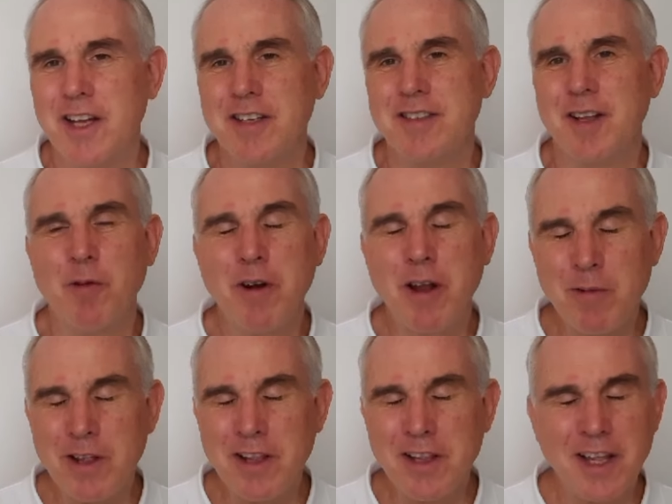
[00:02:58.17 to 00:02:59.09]

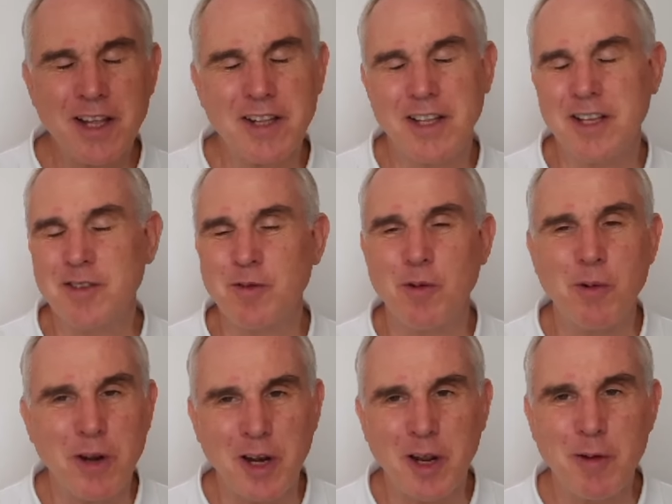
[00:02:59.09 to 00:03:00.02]
Seguramente
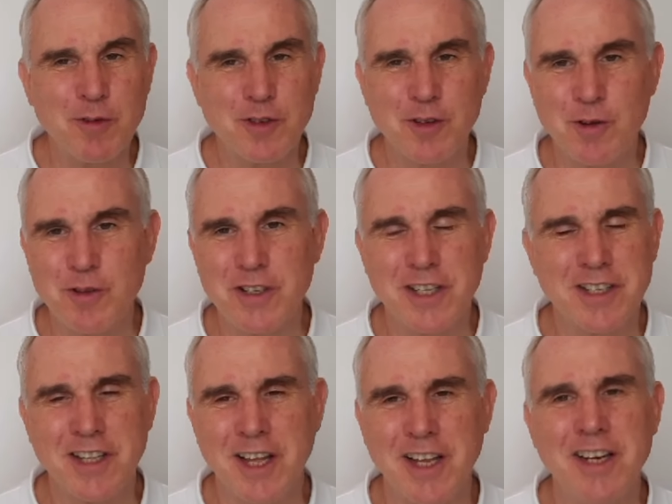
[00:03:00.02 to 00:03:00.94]
descubriremos cosas que ni